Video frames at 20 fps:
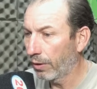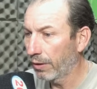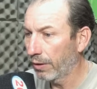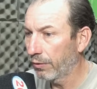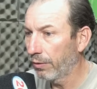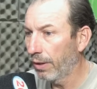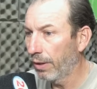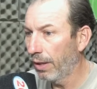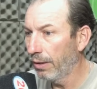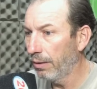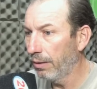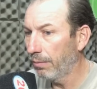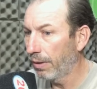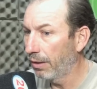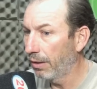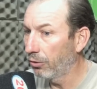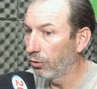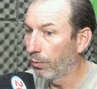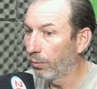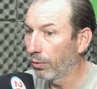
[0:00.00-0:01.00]
de la ciudad y
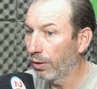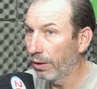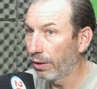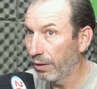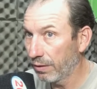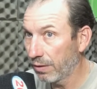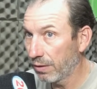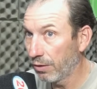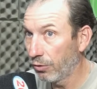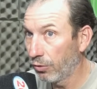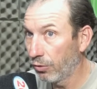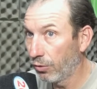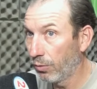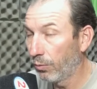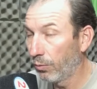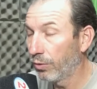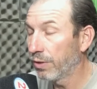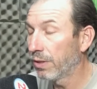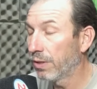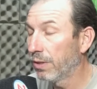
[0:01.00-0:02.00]
más de todo por el liceo
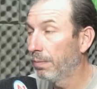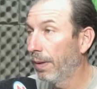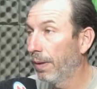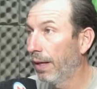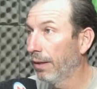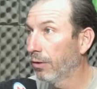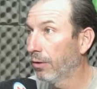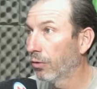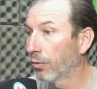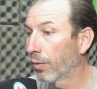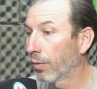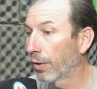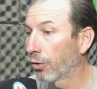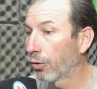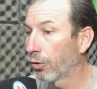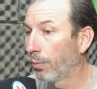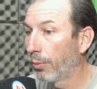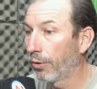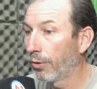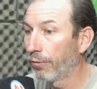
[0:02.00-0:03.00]
municipal con
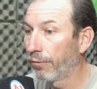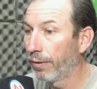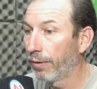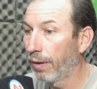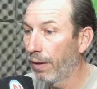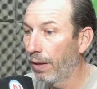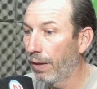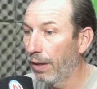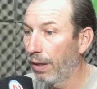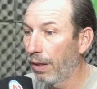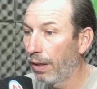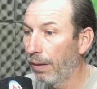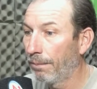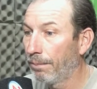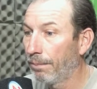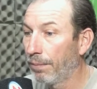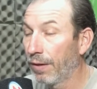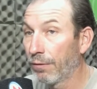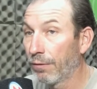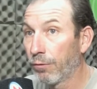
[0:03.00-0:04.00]
nuestros profes de,
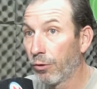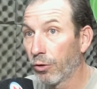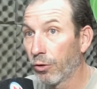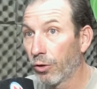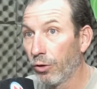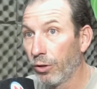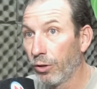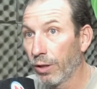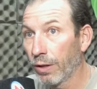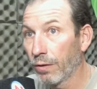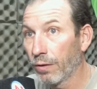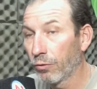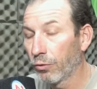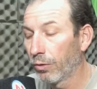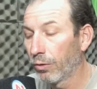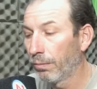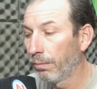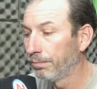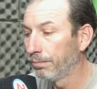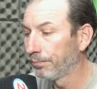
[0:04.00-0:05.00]
de folclore que
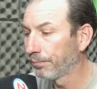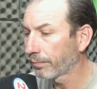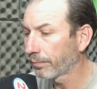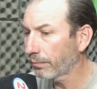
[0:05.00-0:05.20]
son